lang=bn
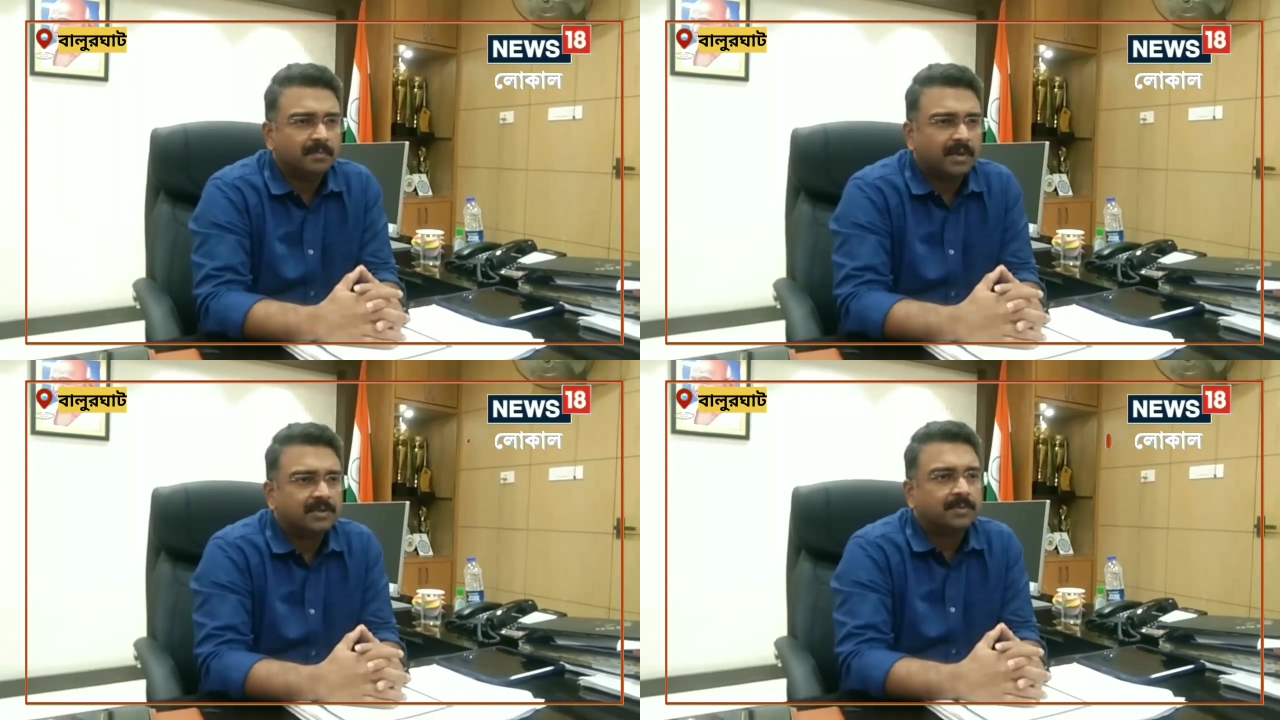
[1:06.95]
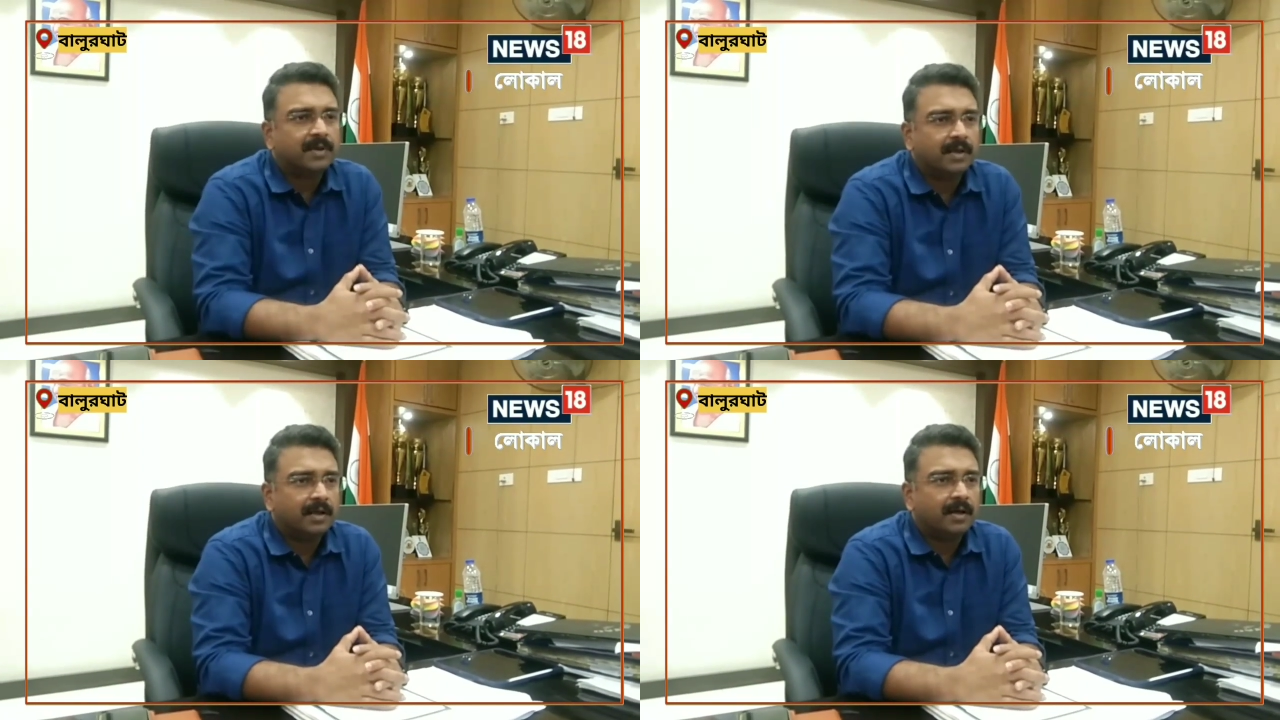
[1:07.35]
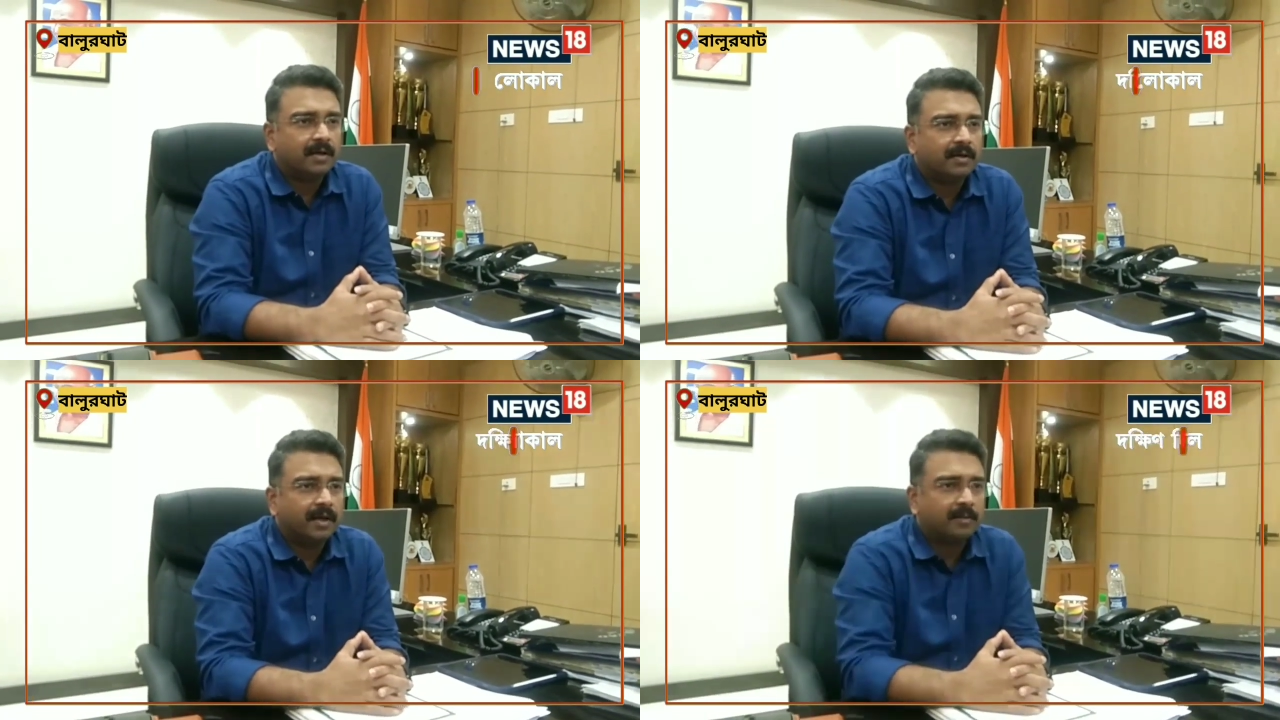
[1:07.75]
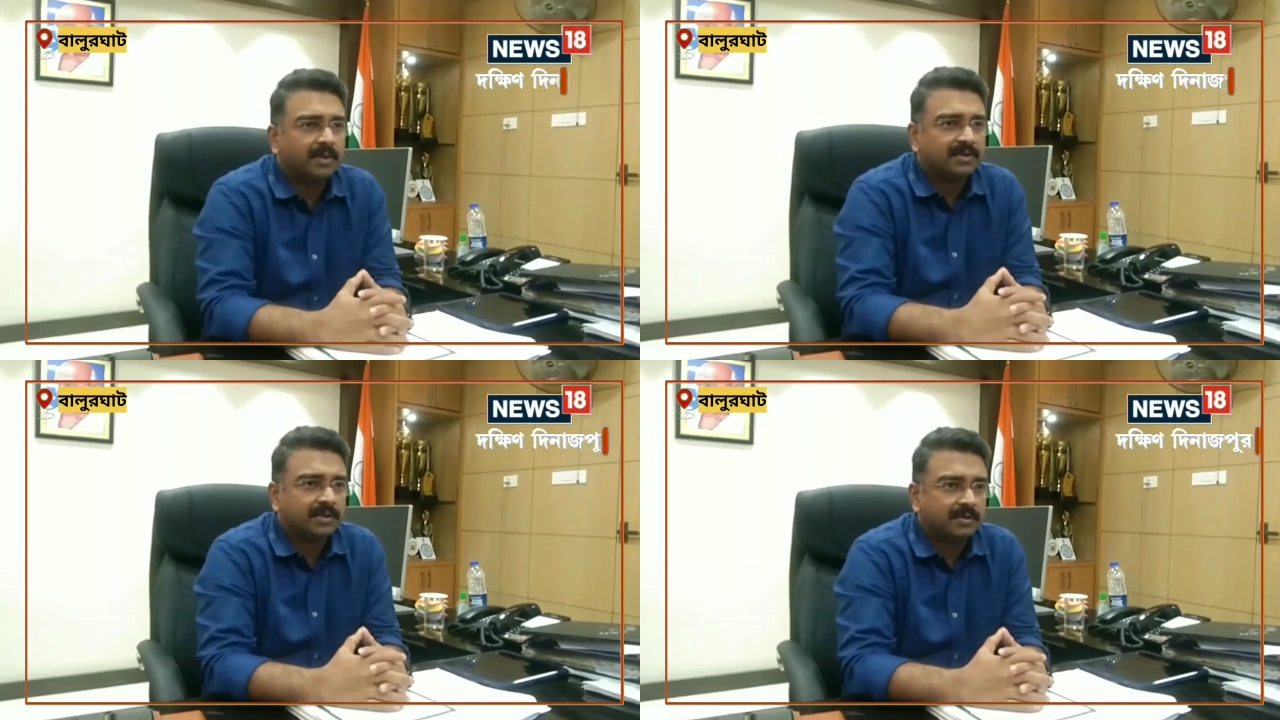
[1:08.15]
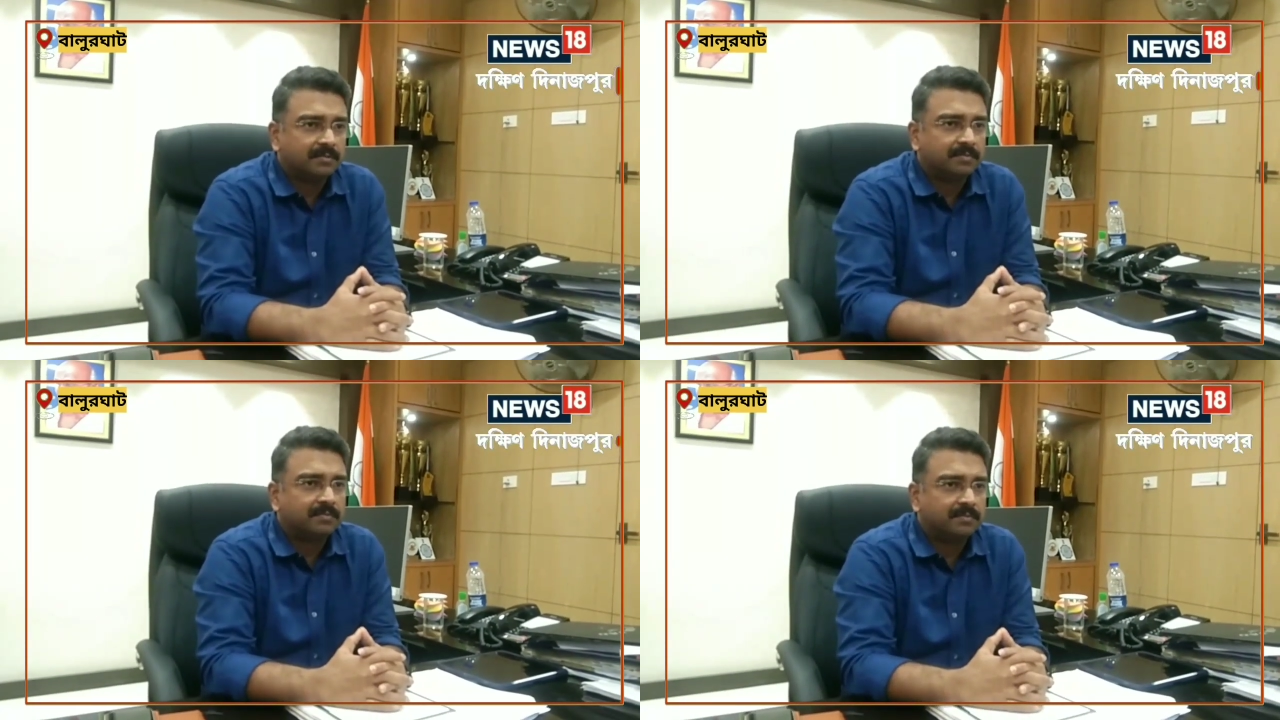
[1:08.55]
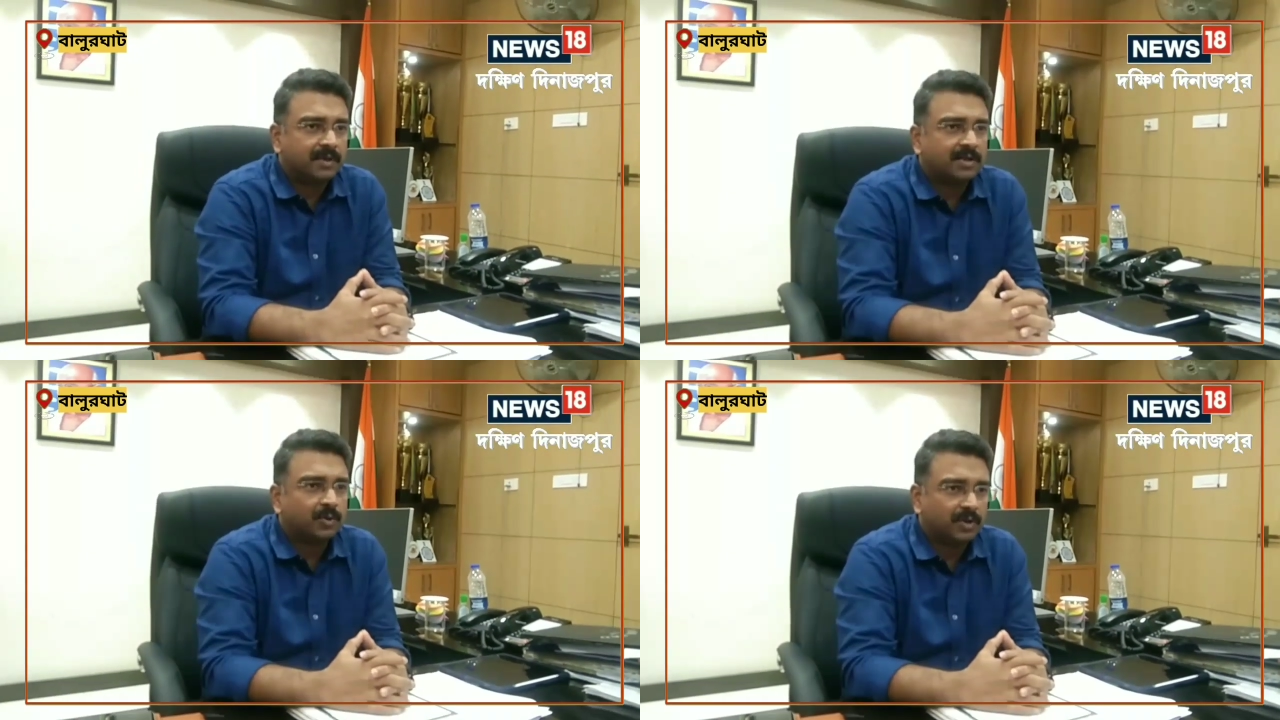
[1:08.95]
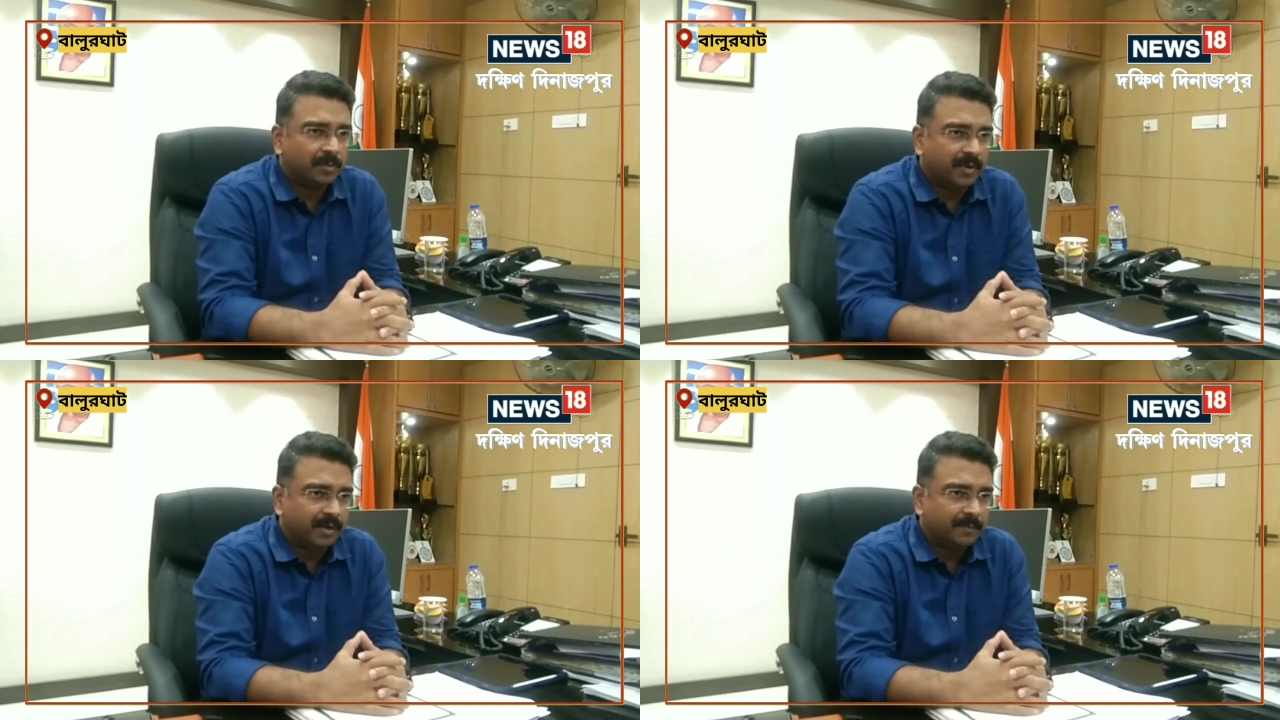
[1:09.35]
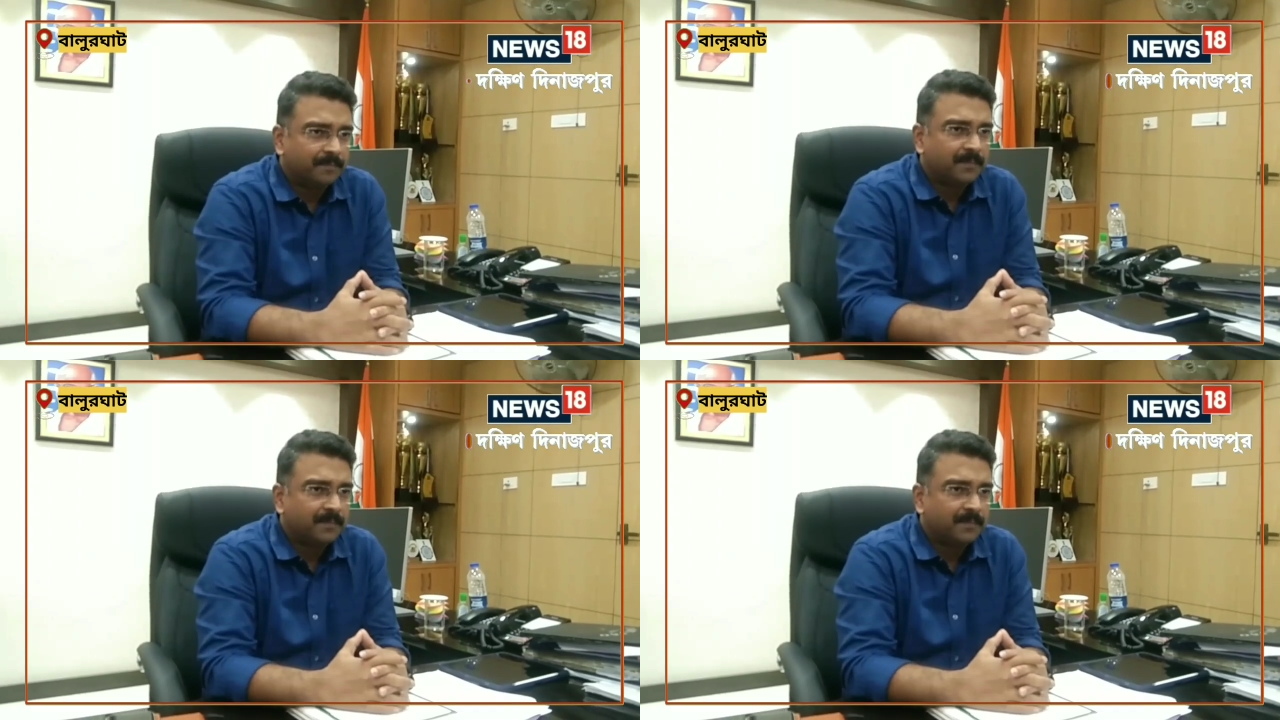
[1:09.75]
ম্যাক্সিমাম গেলে আর এক মাসের কাজ হতে পারে